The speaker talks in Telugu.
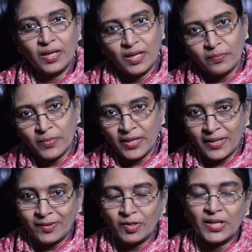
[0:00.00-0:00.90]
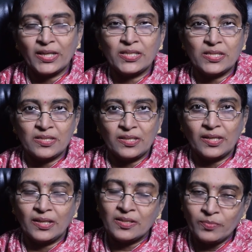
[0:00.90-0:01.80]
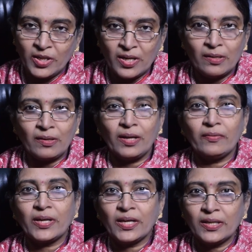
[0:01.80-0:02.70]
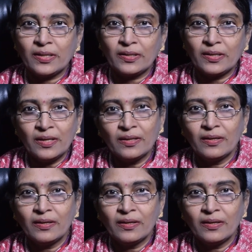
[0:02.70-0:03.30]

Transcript: ఈ నెంబర్కి కాంటాక్ట్ చేసినట్లయితే మీరు నన్ను కలవటానికి కానీ